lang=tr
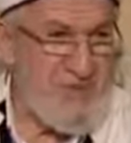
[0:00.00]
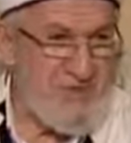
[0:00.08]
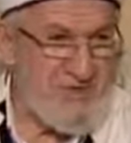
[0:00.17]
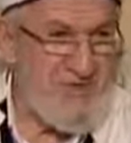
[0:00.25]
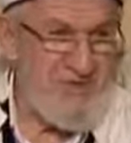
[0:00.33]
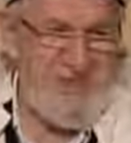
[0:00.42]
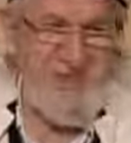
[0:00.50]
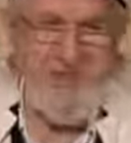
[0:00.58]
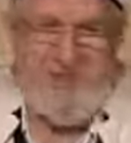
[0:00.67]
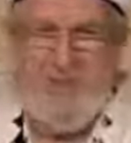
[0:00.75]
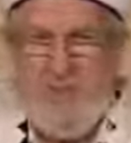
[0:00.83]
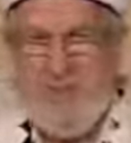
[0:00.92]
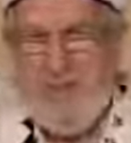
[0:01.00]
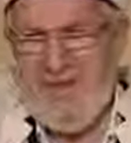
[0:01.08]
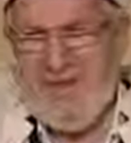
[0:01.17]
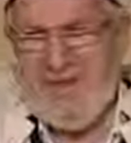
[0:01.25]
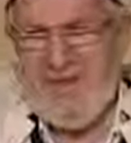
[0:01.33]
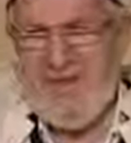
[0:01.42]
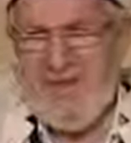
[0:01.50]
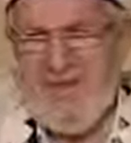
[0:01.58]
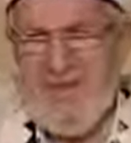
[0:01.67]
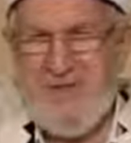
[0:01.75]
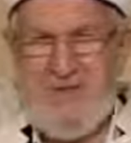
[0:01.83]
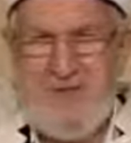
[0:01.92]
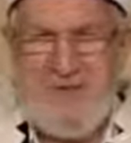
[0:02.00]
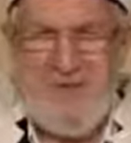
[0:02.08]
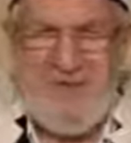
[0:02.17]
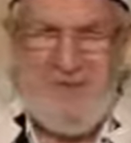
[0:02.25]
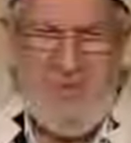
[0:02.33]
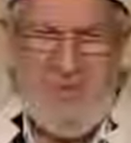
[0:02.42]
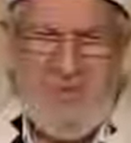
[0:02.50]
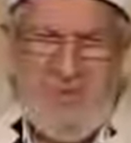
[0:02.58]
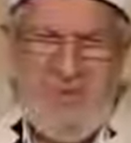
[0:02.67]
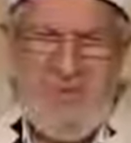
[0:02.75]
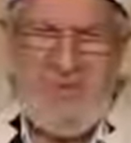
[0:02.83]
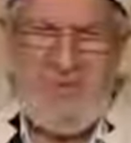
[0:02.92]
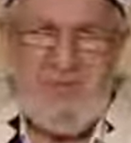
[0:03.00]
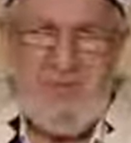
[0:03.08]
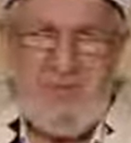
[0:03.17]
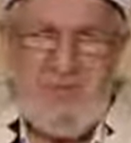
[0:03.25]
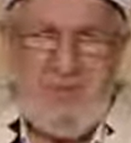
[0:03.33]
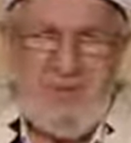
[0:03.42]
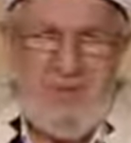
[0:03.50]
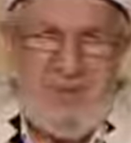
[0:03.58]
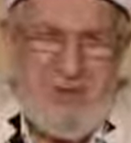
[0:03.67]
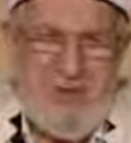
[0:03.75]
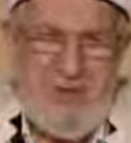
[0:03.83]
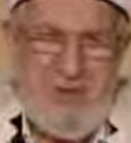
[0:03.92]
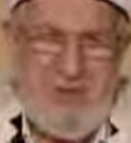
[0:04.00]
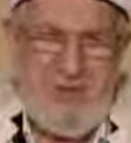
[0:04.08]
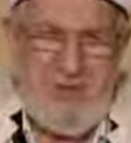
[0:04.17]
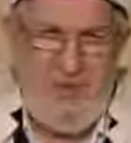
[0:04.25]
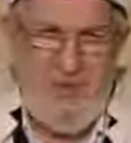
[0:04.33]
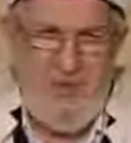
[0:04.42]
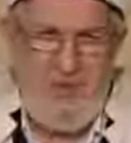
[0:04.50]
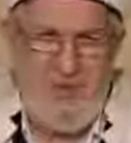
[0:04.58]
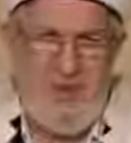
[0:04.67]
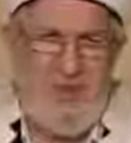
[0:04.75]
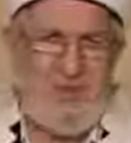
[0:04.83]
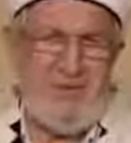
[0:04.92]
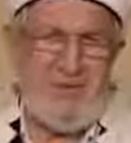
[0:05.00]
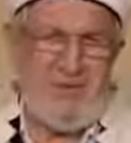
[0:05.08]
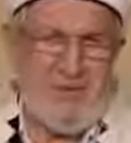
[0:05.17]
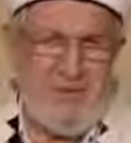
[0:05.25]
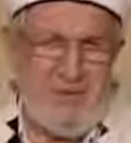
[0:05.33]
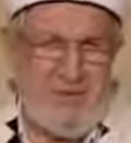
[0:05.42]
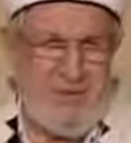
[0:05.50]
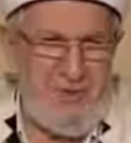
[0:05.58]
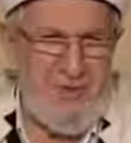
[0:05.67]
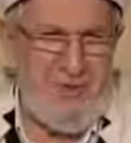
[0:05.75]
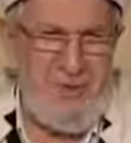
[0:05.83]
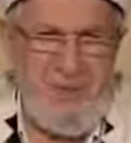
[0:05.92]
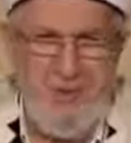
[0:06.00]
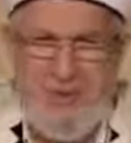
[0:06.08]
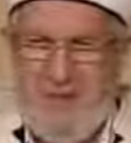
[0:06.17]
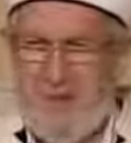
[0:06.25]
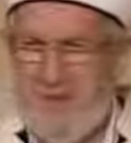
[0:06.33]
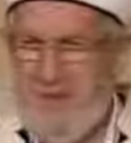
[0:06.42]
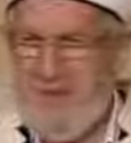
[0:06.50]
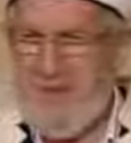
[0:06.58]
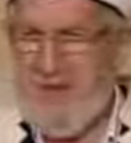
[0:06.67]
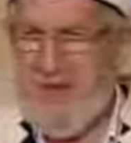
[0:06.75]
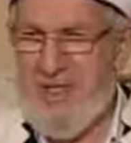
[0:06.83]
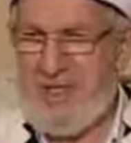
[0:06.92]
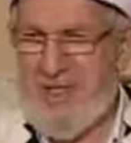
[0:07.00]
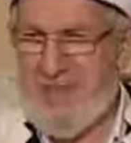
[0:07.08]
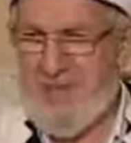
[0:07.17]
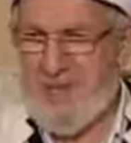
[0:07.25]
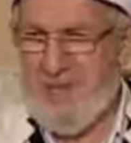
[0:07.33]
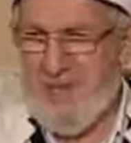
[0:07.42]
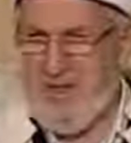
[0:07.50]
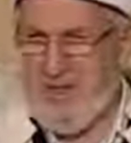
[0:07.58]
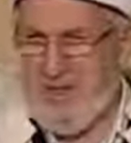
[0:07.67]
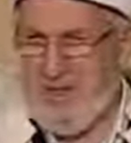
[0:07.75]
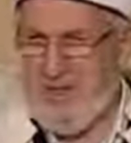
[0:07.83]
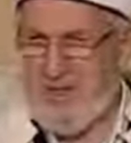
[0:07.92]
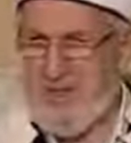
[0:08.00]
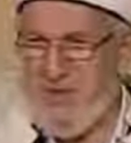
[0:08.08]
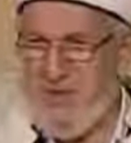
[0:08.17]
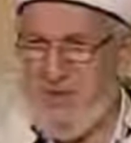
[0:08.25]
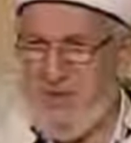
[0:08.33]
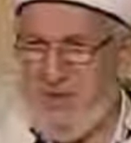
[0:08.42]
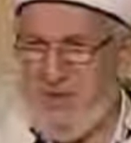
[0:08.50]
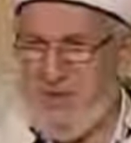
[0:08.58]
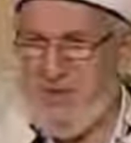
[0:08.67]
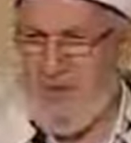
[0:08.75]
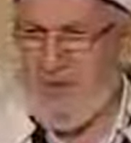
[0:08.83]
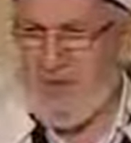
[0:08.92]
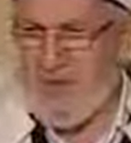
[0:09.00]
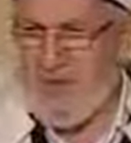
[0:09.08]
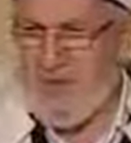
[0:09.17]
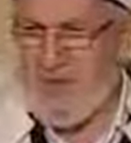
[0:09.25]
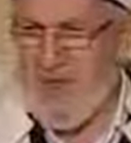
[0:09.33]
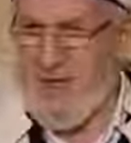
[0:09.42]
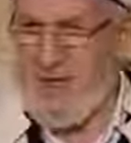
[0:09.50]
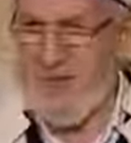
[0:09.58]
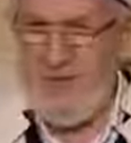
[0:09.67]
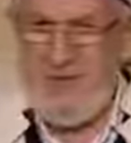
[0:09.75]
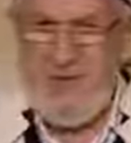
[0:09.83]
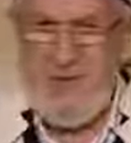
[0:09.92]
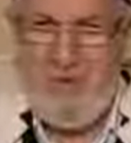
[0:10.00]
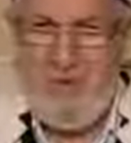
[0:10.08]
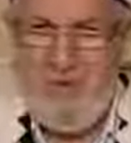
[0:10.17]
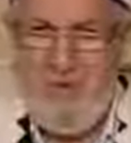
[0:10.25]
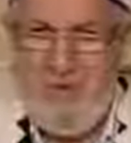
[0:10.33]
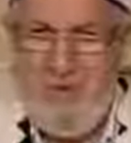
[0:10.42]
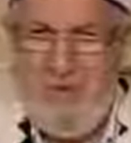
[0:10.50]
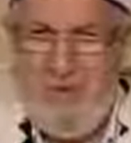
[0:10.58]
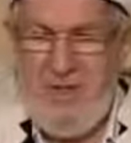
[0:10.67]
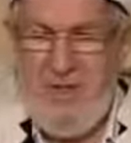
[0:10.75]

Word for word: istesin. Şimdi bizim diyor 10 sene diyor çocuğumuz olmadı. Etekle para döktük. Oldu hocam. Oldu mu?